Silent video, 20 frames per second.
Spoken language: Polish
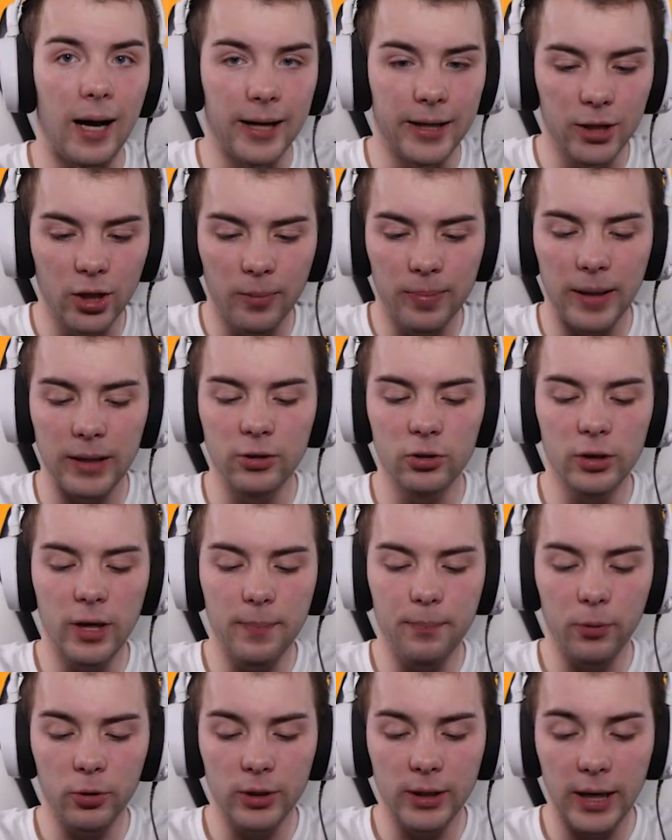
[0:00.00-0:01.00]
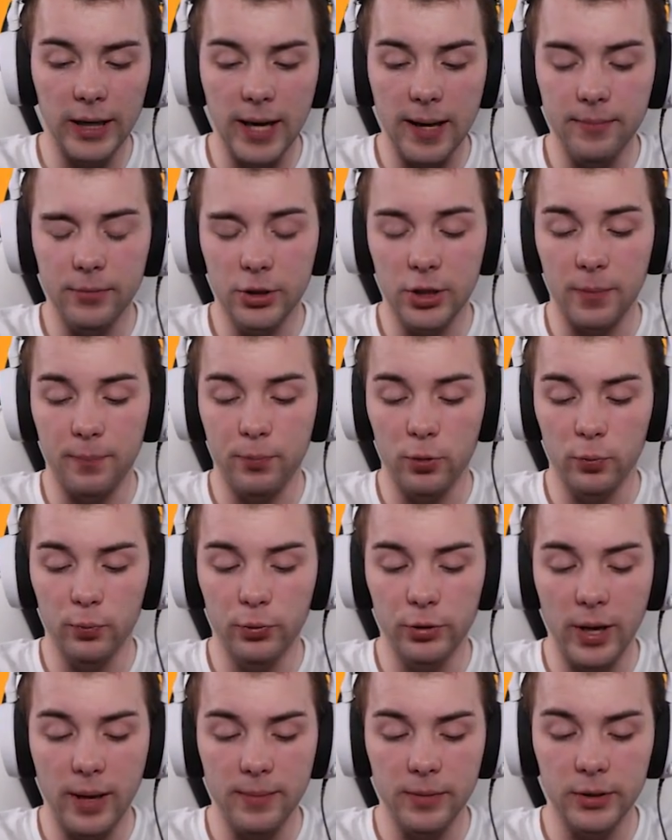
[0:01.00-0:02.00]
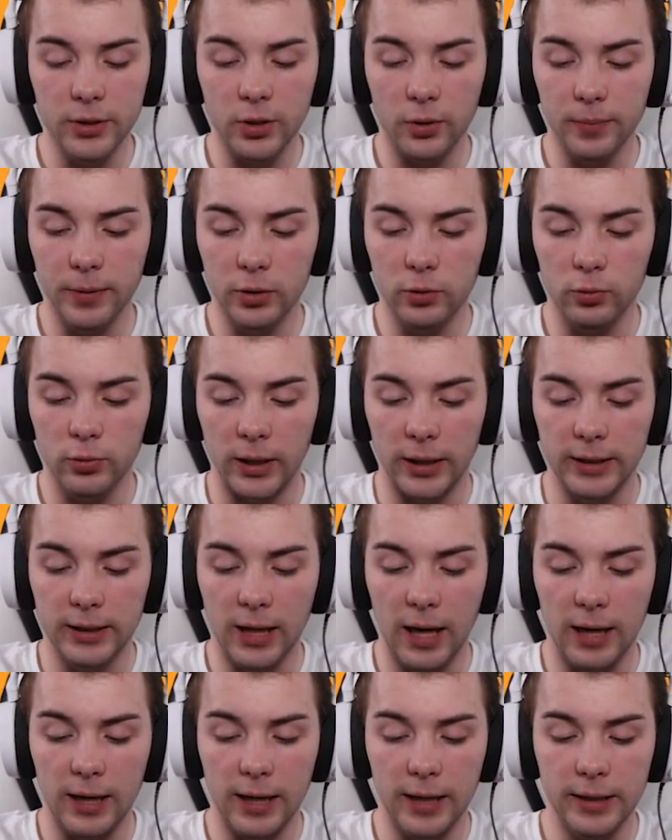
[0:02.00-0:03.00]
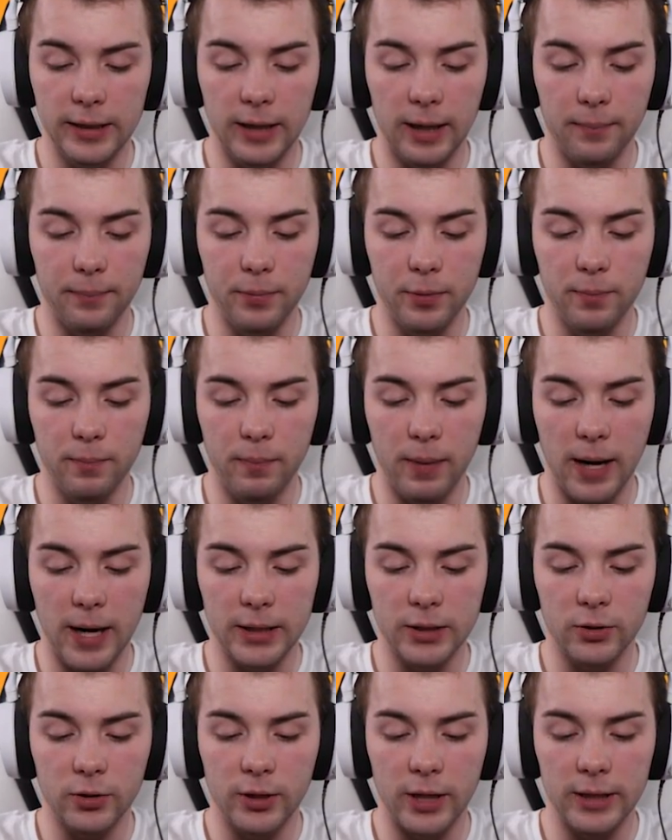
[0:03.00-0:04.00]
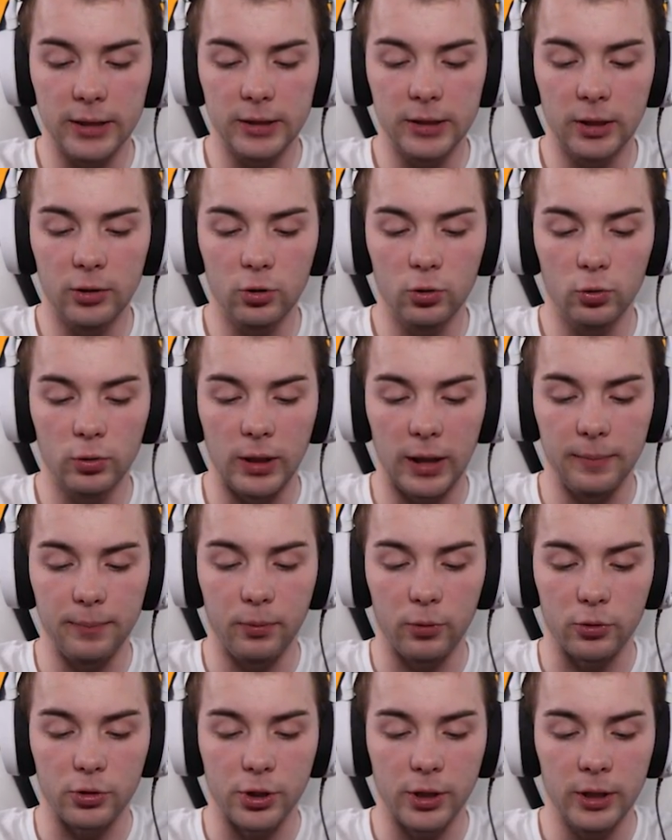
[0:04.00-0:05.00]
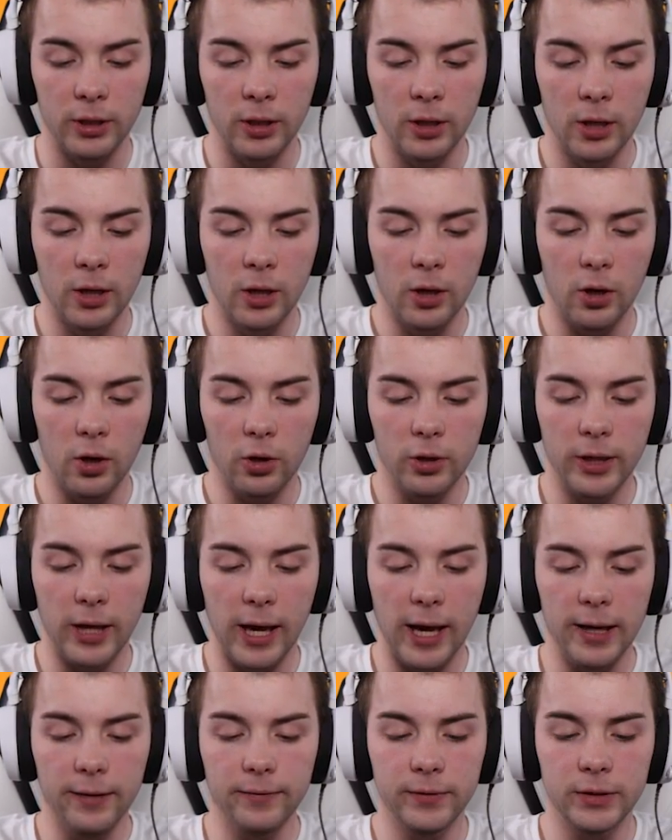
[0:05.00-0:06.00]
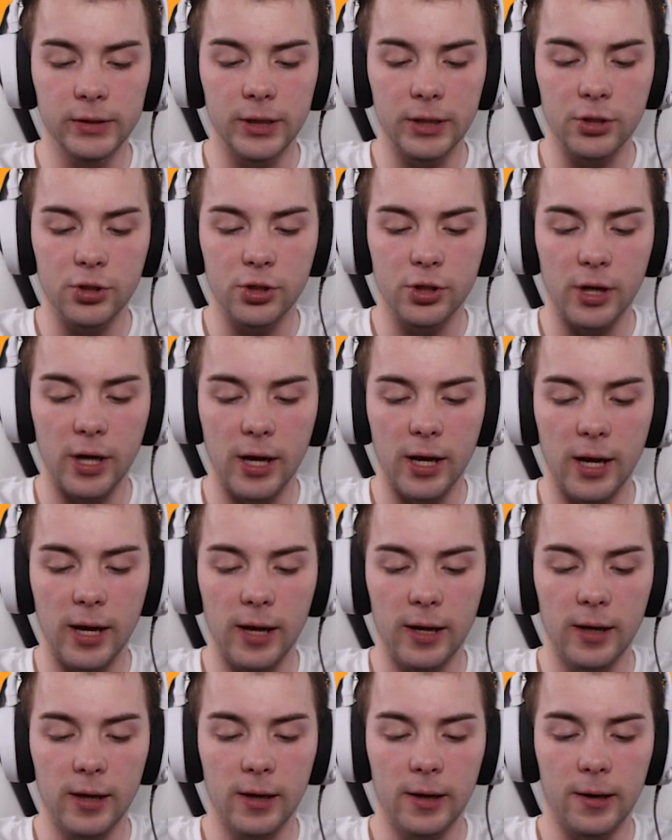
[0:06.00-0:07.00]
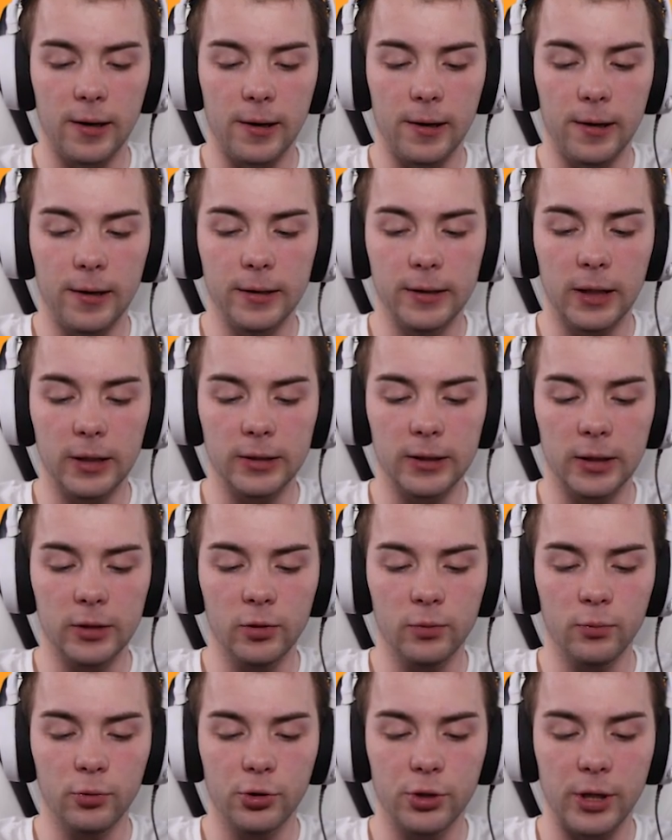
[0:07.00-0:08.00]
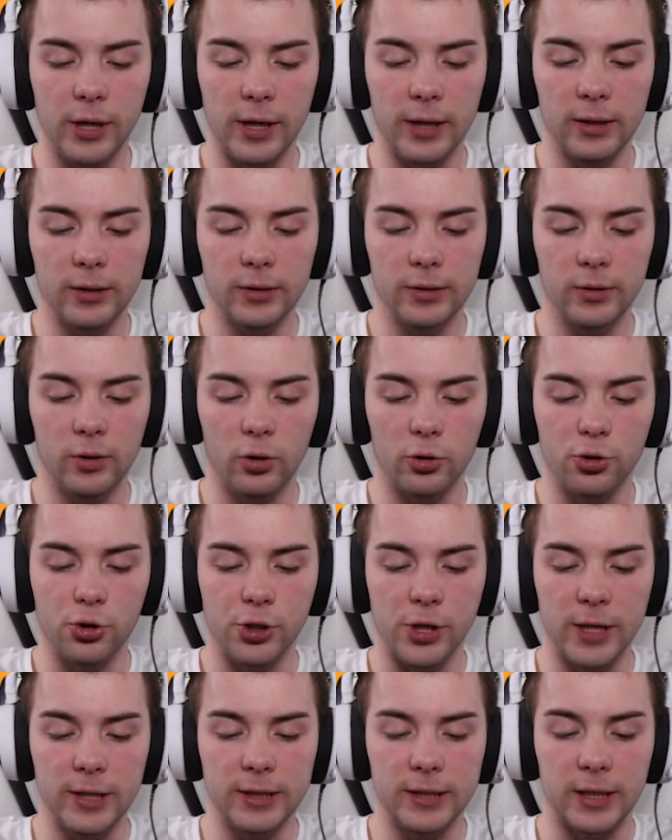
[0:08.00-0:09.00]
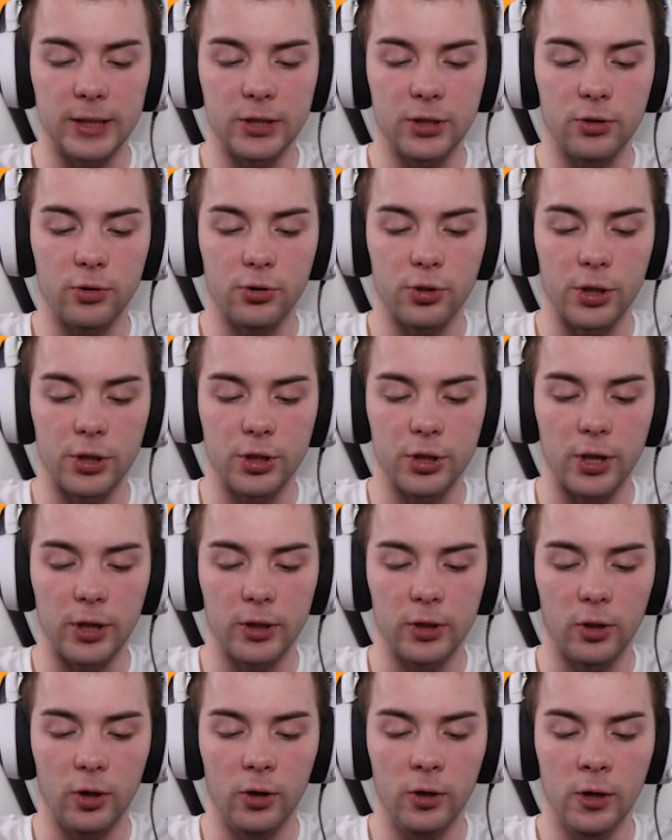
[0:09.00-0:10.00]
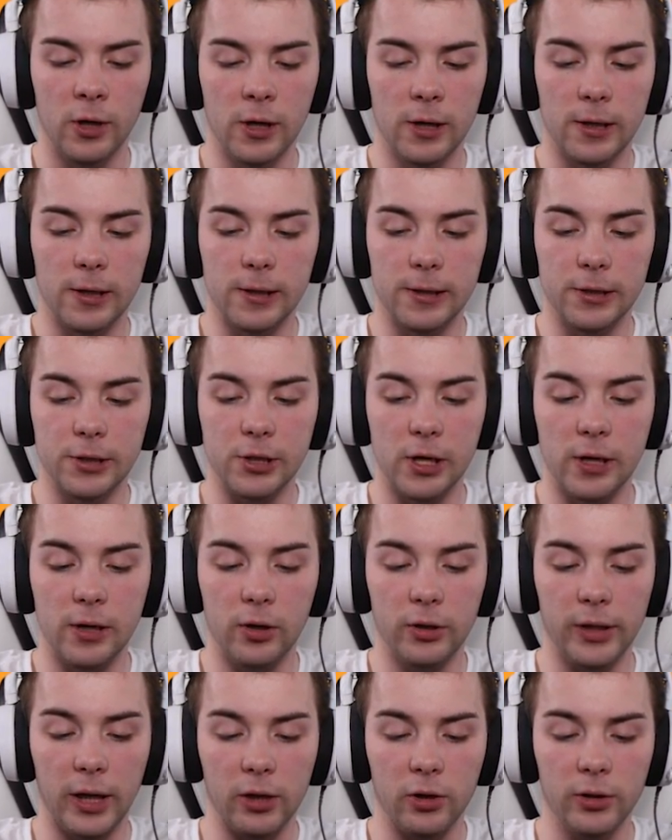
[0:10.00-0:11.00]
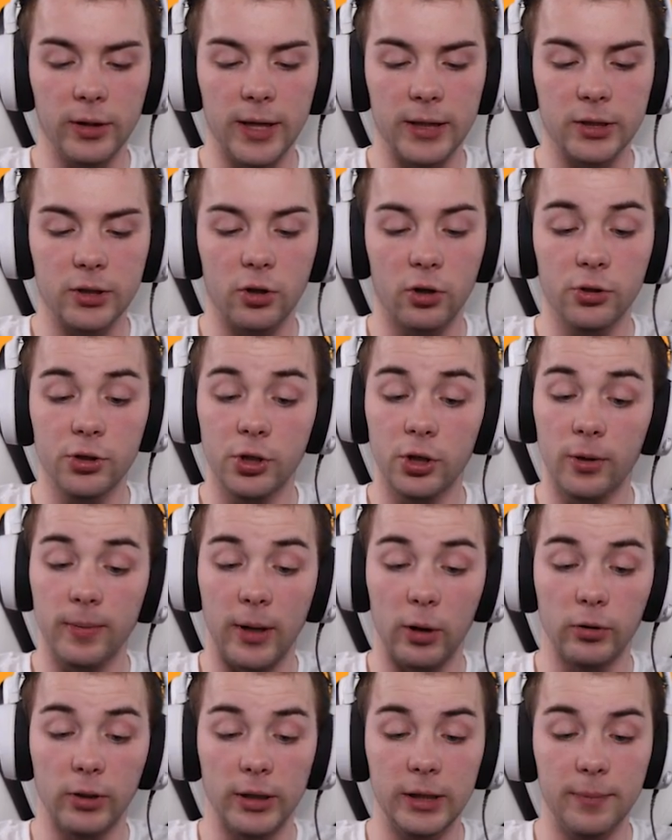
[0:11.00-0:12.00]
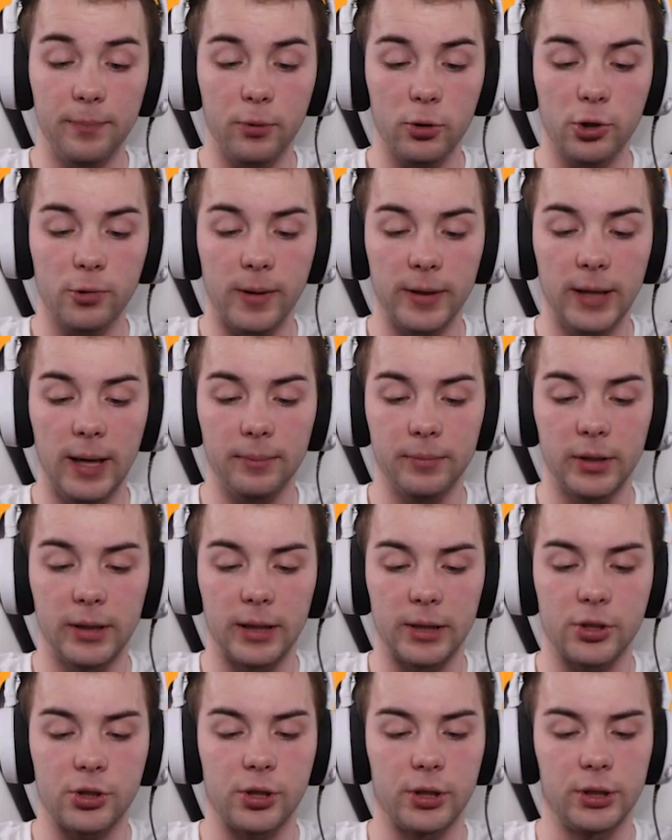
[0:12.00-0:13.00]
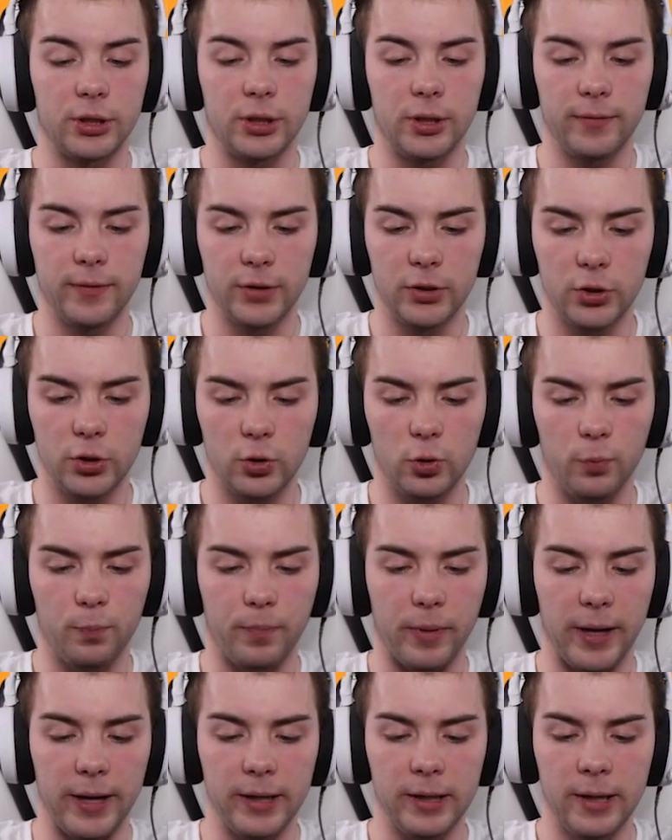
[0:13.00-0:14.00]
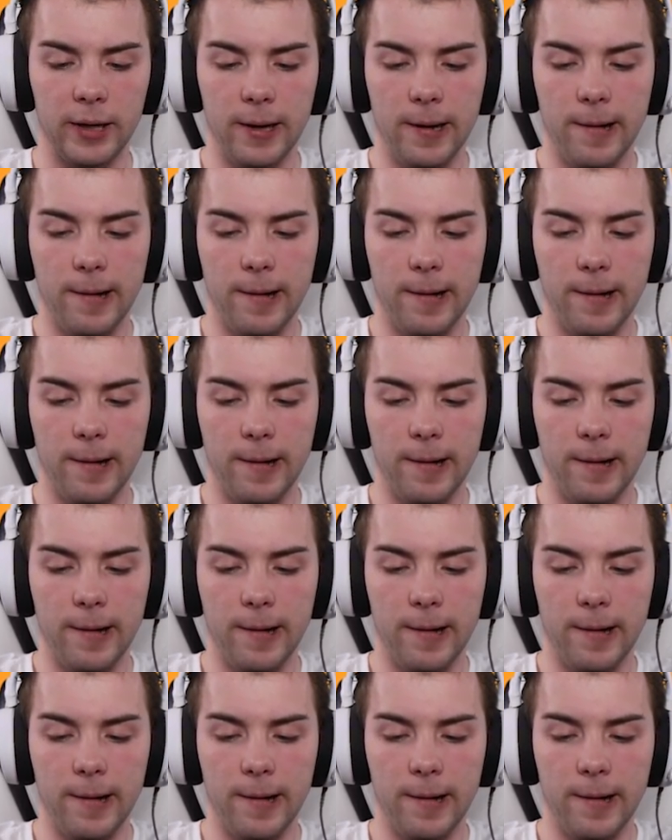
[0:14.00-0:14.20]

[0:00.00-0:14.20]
Ale dobra, no nie poddajemy się, próbujemy sobie tutaj dalej. Ja bym bardzo chętnie tutaj poszedł. Okej, okay, widzę, że e, ja, ja tu muszę oszczędzać troszeczkę to, e, że jak ona skończy, dobra, ona nie poszła na mnie na szczęście, więc super.